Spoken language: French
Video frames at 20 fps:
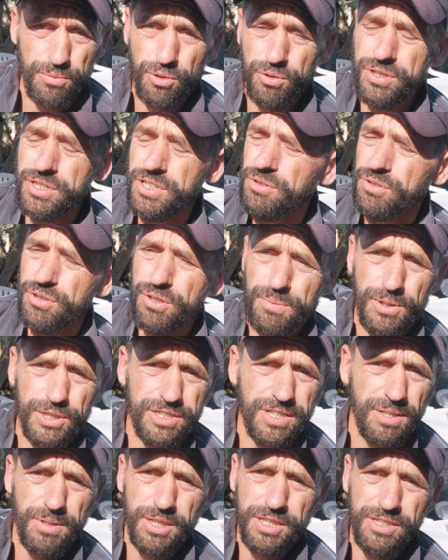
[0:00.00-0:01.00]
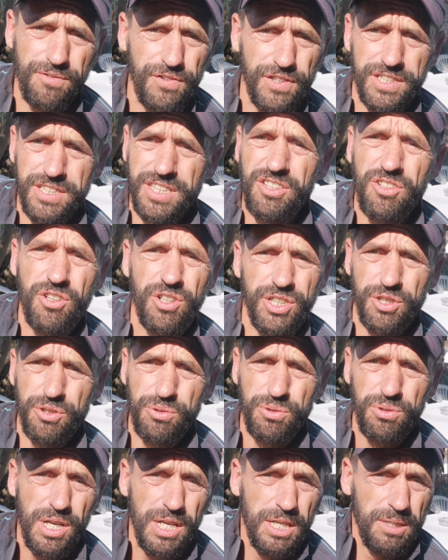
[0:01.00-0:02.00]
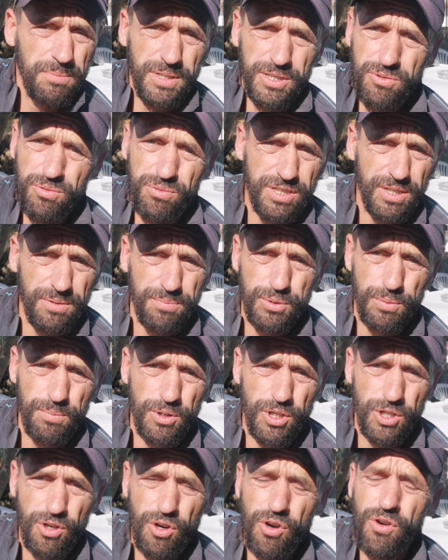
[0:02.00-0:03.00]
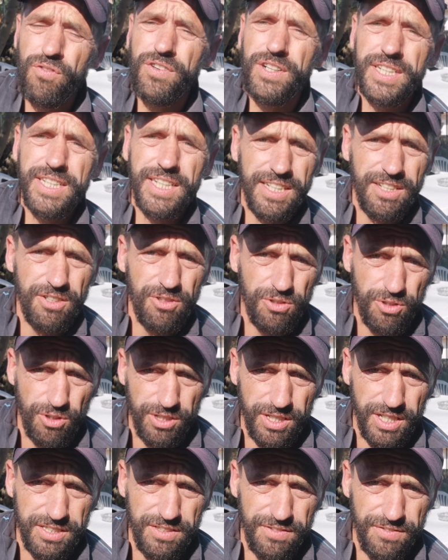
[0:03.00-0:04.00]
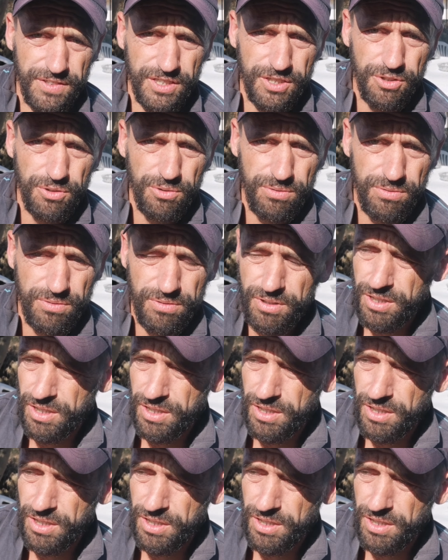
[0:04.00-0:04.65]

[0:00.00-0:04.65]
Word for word: Donc si on commence à manifester dans les rues, ben, tout simplement, on va créer encore de la division